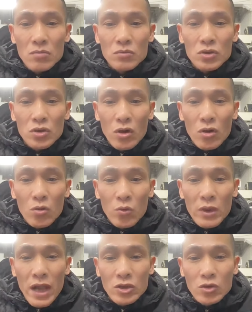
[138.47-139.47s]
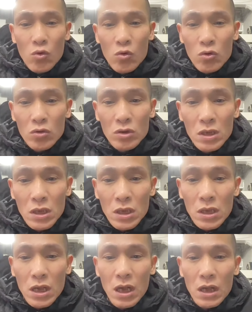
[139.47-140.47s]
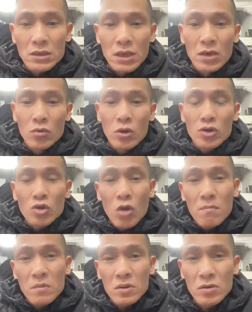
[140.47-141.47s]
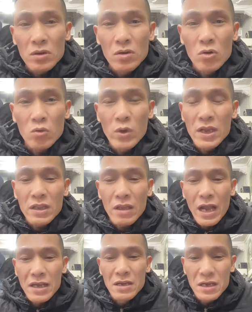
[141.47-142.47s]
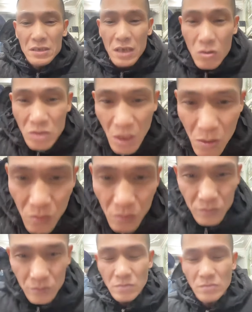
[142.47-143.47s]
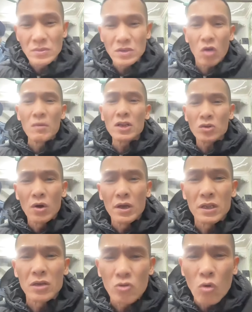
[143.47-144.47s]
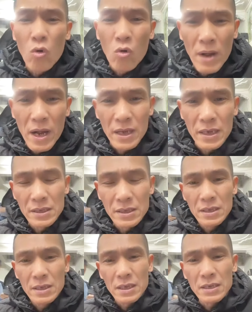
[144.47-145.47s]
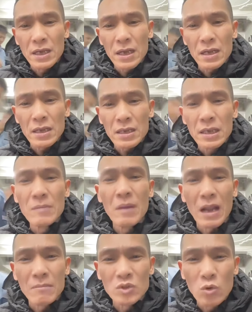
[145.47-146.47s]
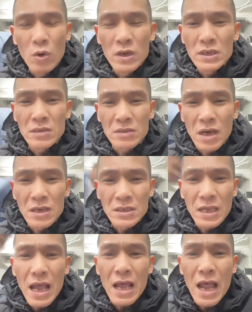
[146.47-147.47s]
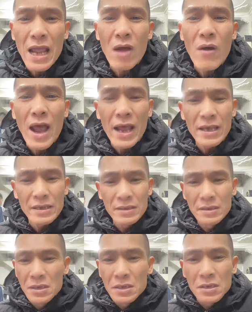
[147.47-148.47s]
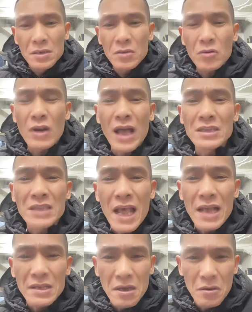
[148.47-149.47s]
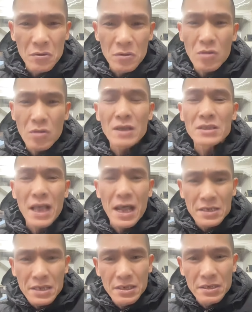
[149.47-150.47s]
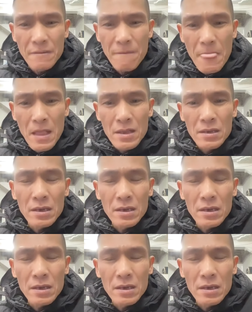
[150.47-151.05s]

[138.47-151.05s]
không sợ đột quỵ à chú à, Trần Tuấn Xốp đột quỵ thì ảnh hưởng gì đâu cháu cháu biết rồi thằng tù mà thấy chưa khi mà nằm xuống chỉ tờ giấy hai hào hai nó có đáng giá gì đâu nó không đáng giá gì